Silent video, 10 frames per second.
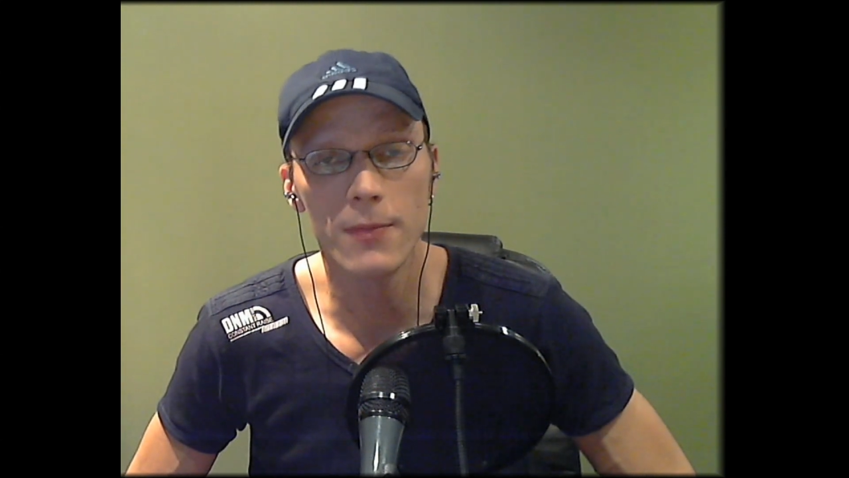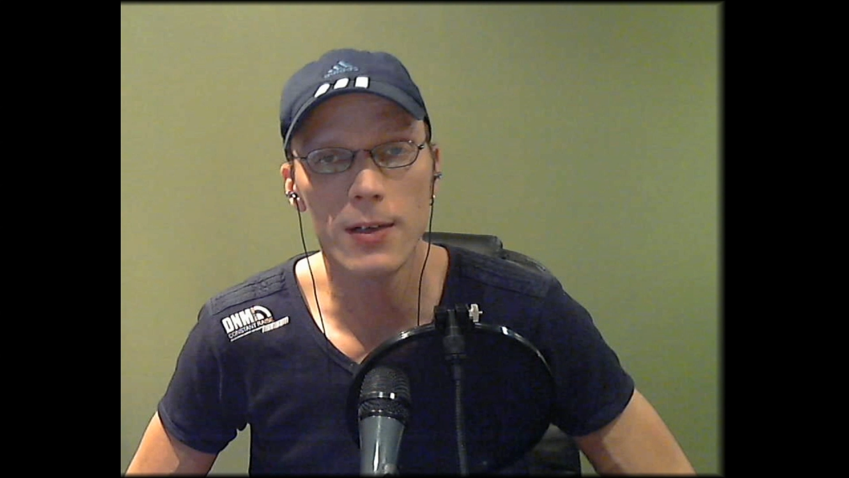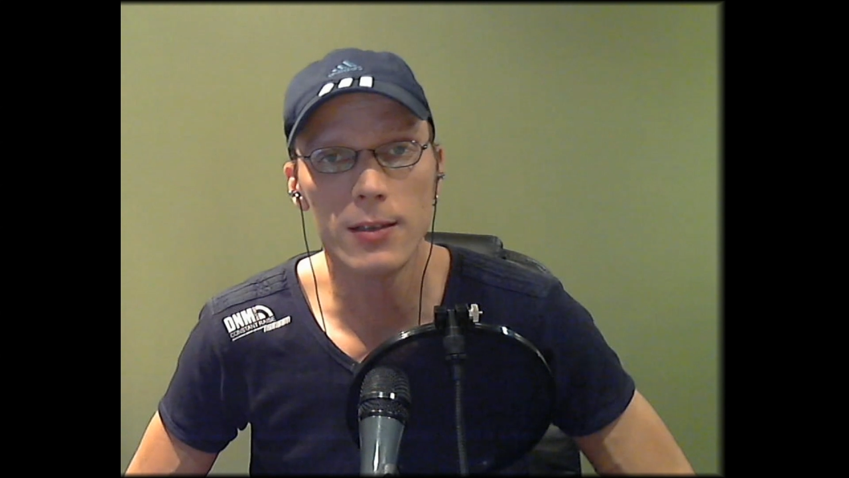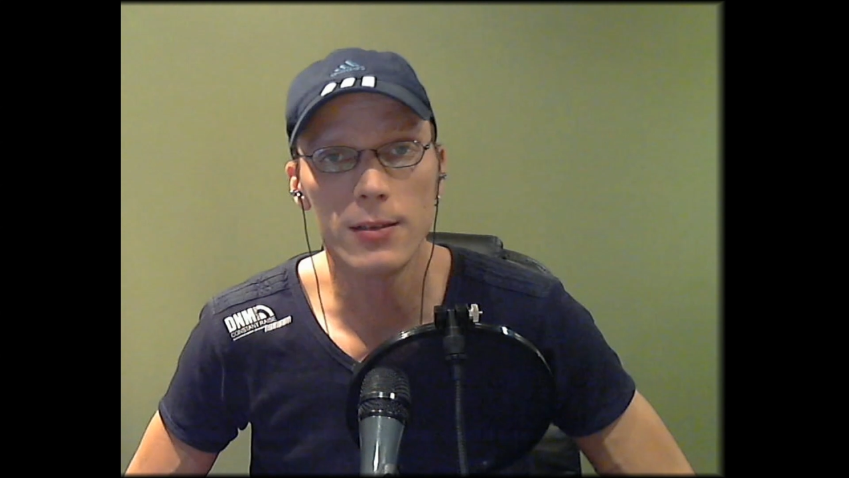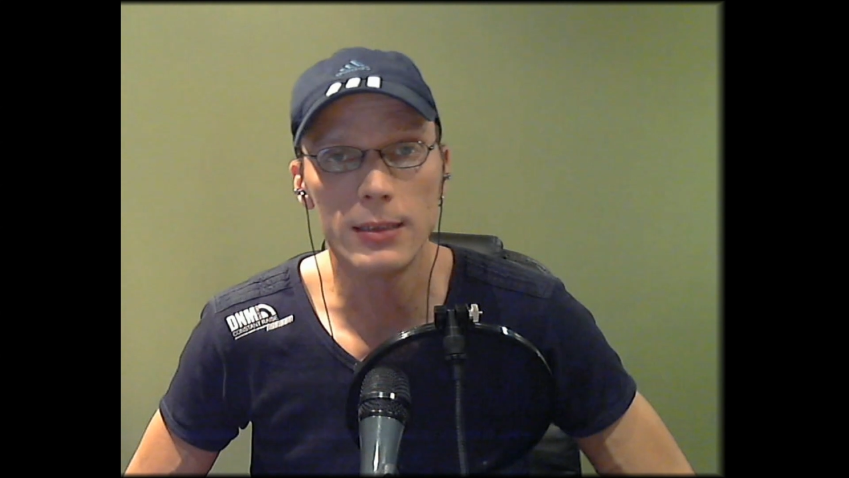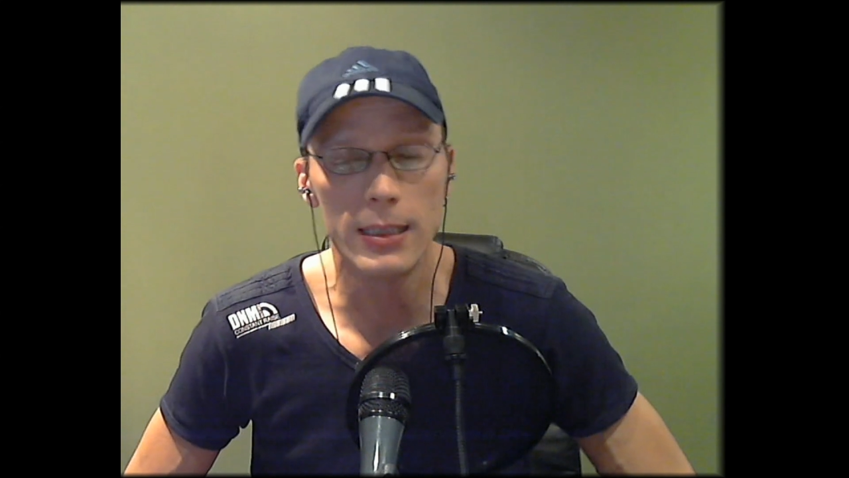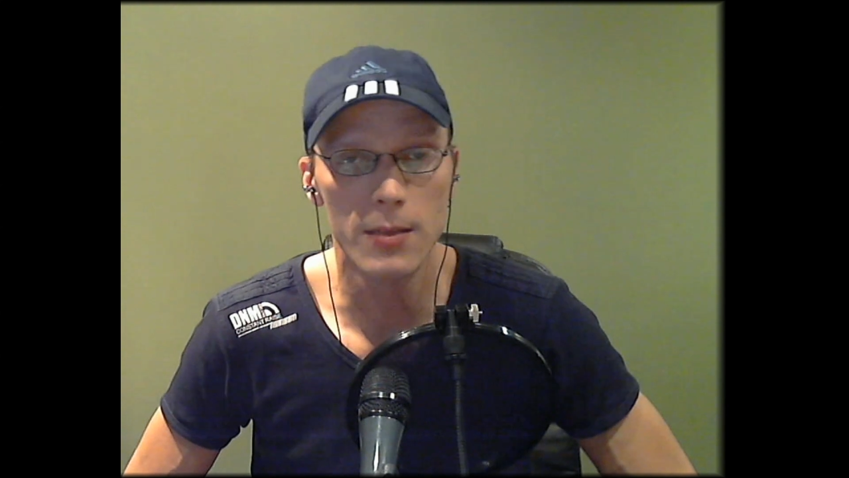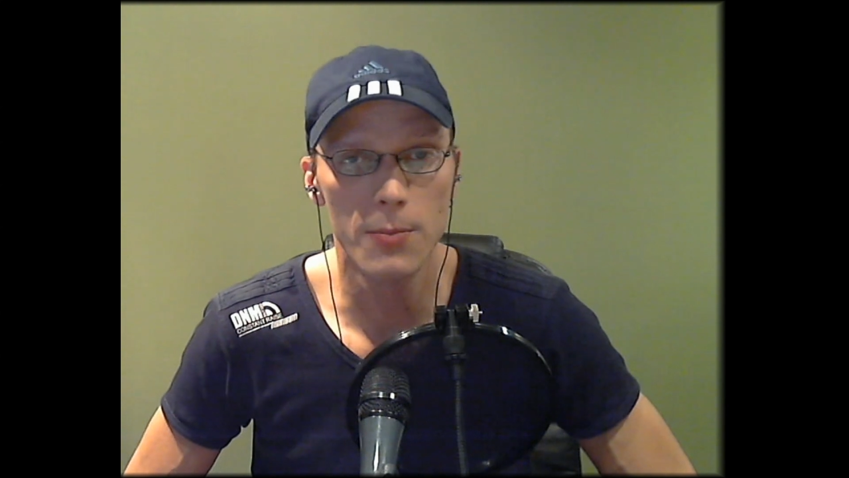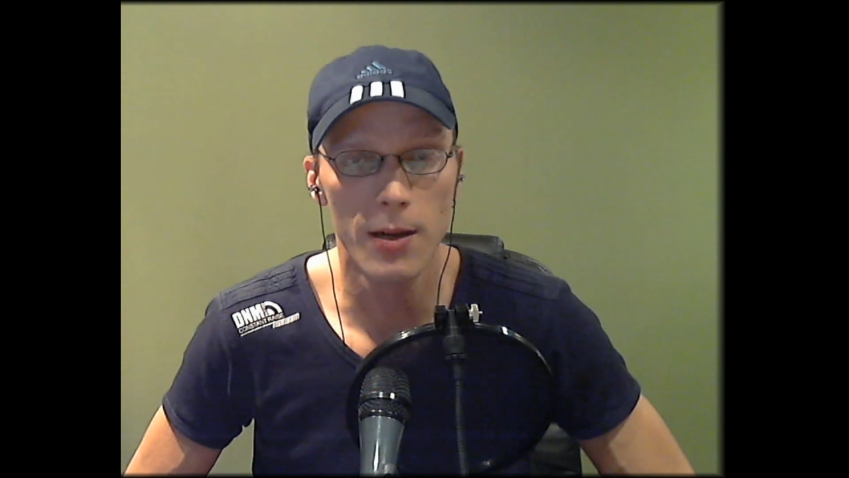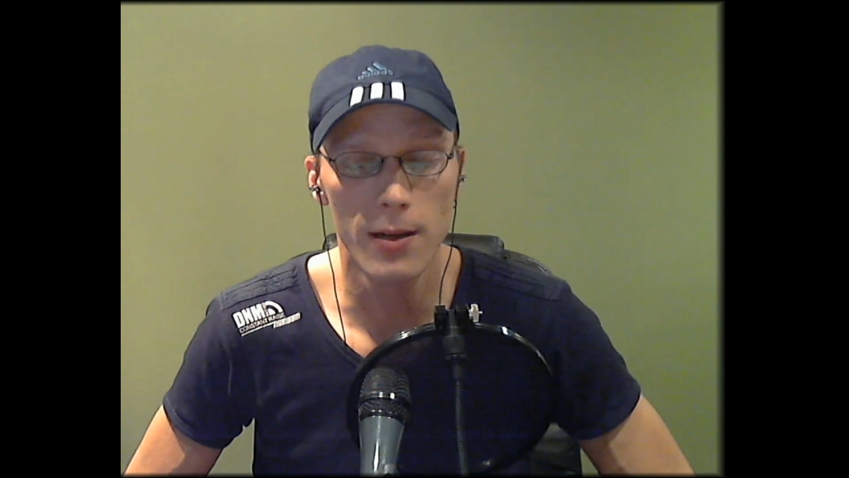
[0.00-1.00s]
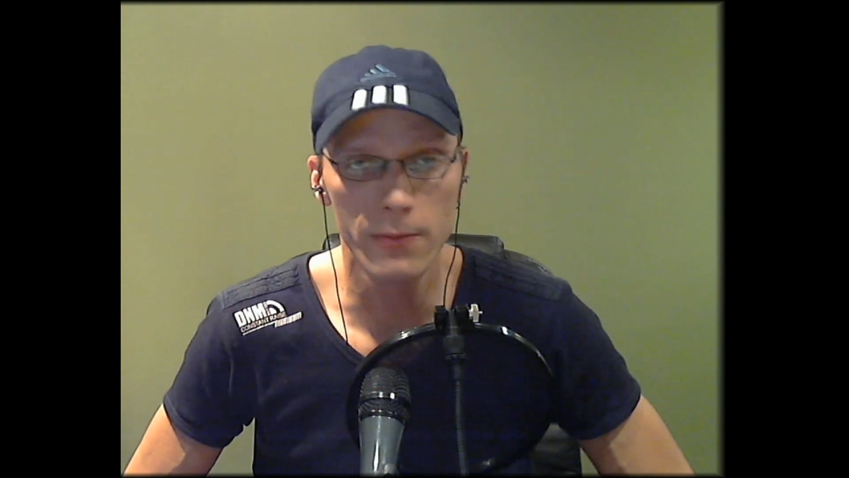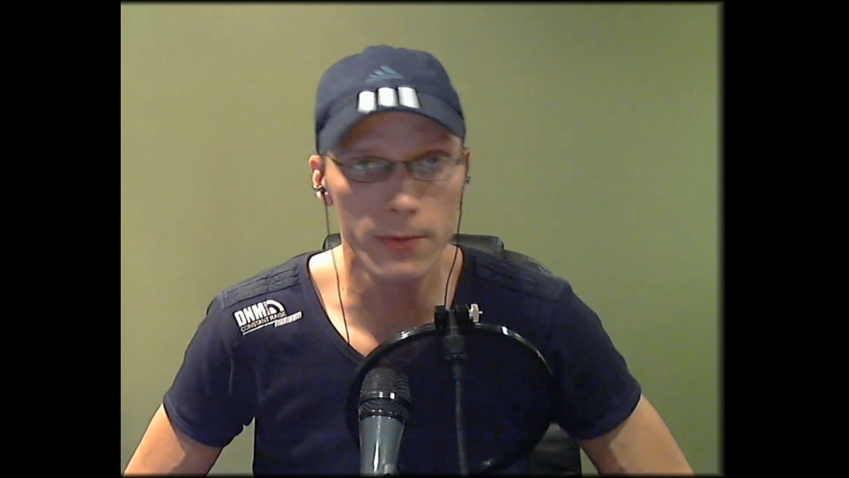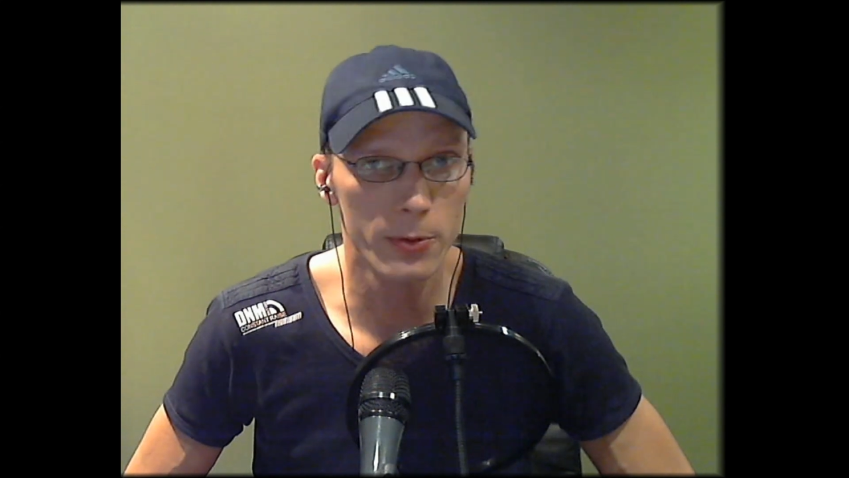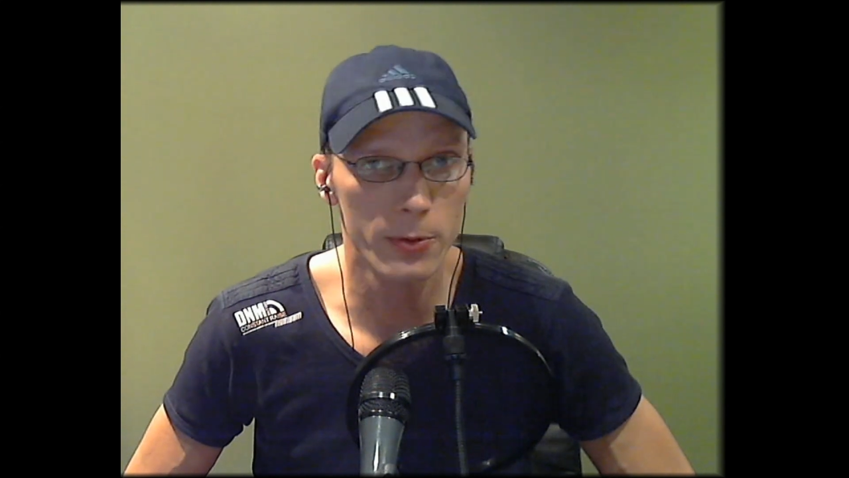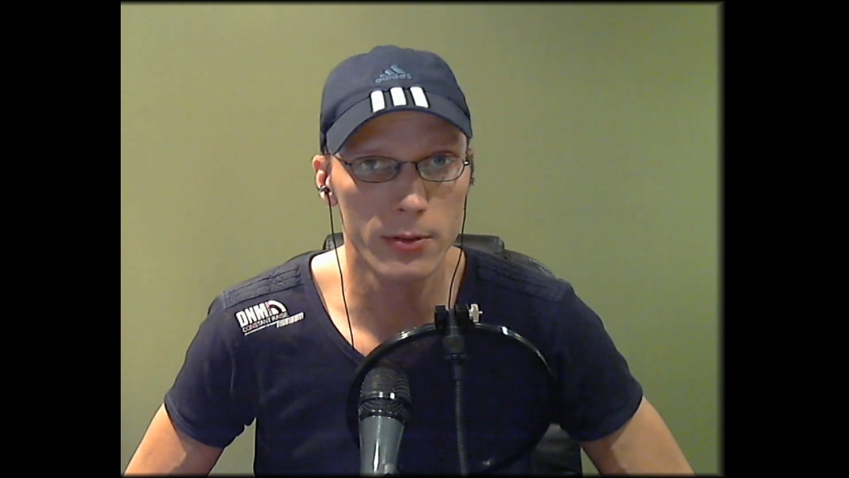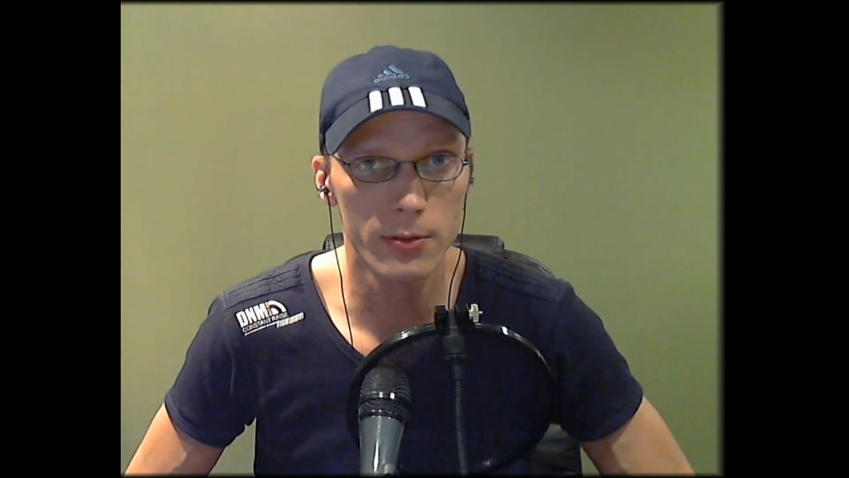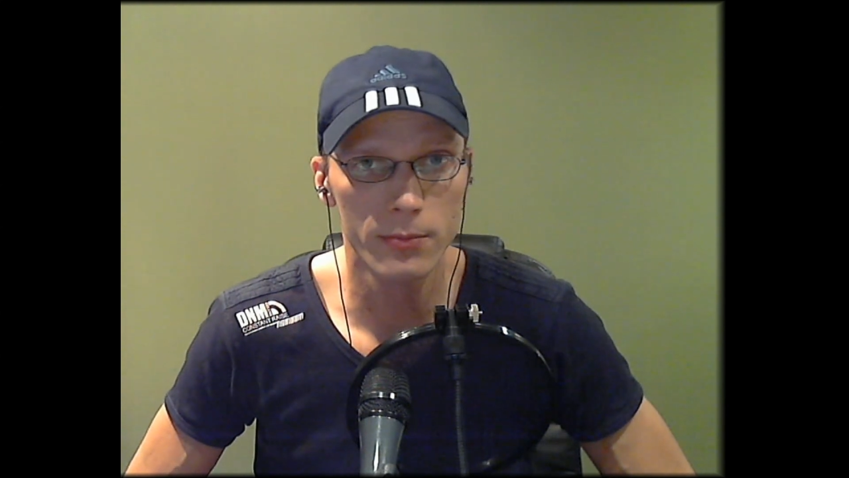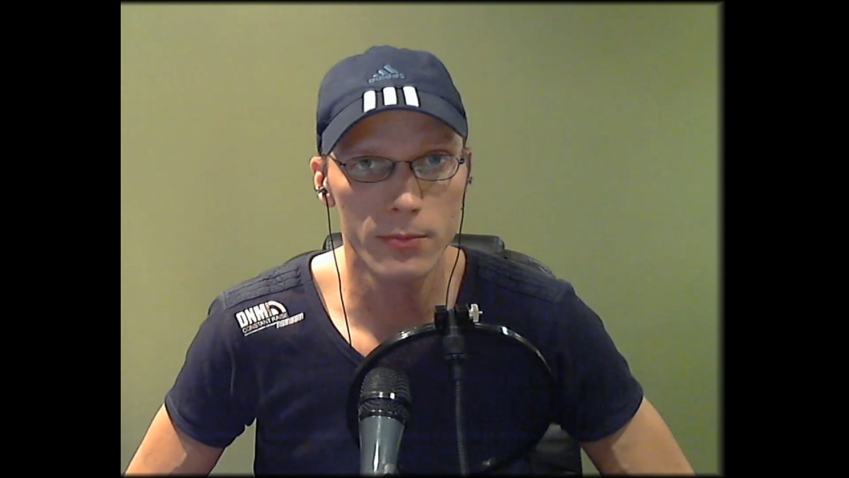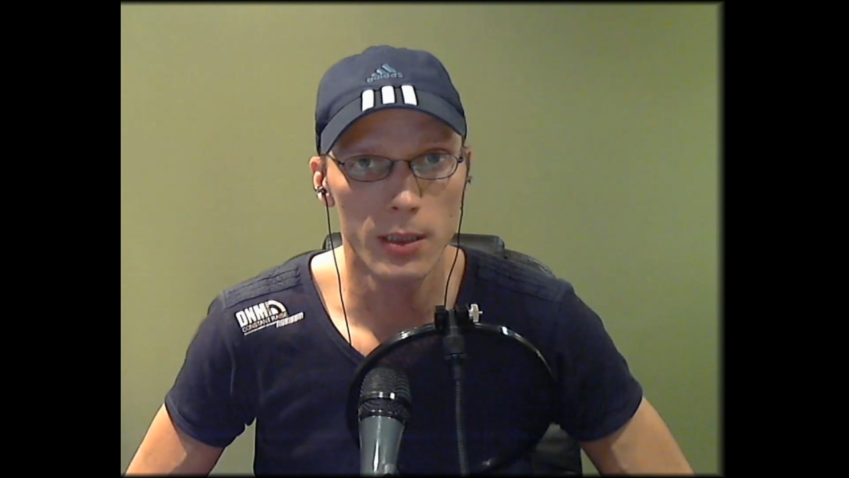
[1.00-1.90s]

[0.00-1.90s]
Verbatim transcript: weil jede Panflöte,